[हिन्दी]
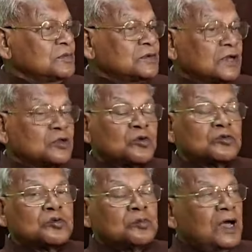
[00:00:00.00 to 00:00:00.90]

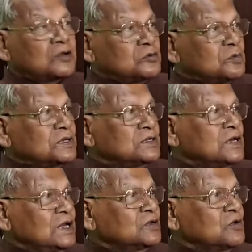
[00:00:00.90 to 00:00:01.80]
संतोष कुमार सुमन जी
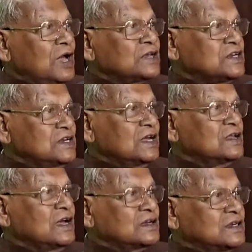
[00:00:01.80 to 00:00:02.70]
हैं जो राष्ट्रीय
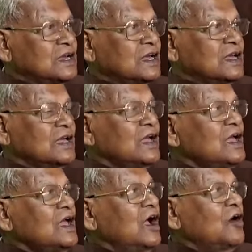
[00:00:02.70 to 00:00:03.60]
अध्यक्ष हैं
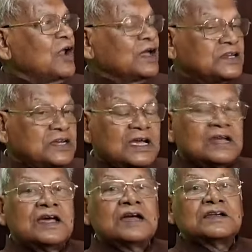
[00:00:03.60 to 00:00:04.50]
और राष्ट्रीय
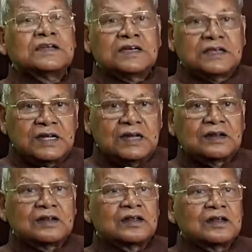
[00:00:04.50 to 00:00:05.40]
अध्यक्ष जिस
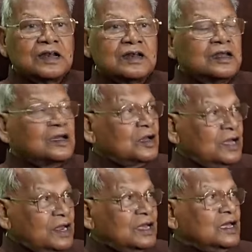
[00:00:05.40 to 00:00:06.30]
दिन नियत
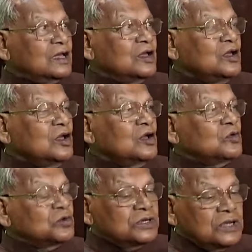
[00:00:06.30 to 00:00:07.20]
करेंगे
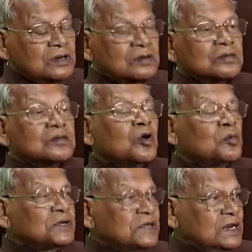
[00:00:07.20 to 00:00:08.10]
उस दिन
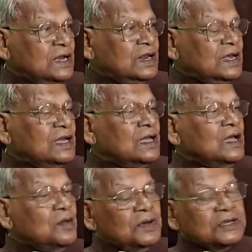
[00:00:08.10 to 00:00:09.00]
नॉमिनेशन करेंगे
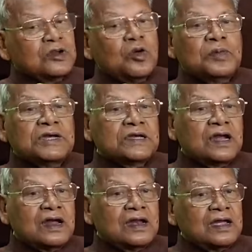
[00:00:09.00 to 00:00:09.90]
वैसे नॉमिनेशन
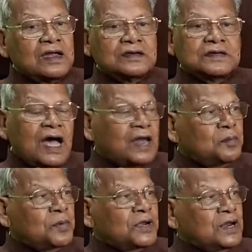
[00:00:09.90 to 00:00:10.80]
करने के सारी
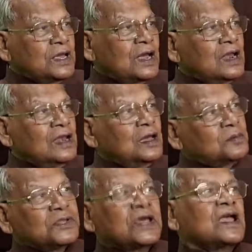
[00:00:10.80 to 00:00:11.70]
प्रक्रिया के लिए
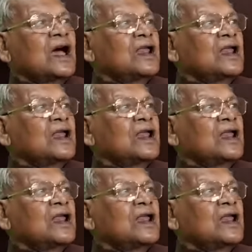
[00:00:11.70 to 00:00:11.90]
हम तैयार